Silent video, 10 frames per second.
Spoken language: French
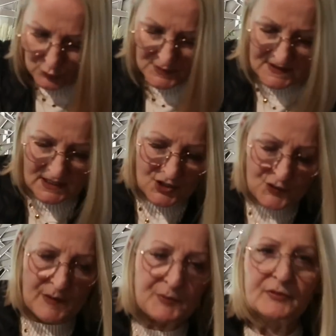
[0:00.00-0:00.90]
Ce
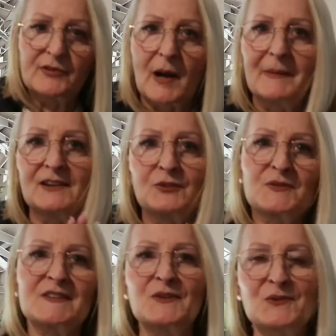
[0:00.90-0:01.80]
coup-ci, je vais pouvoir mettre
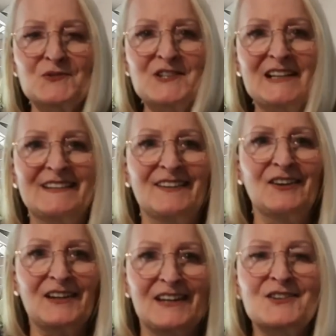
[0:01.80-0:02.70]
tout ça au
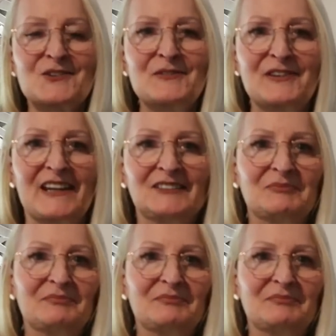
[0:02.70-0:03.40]
congélateur et je reviens.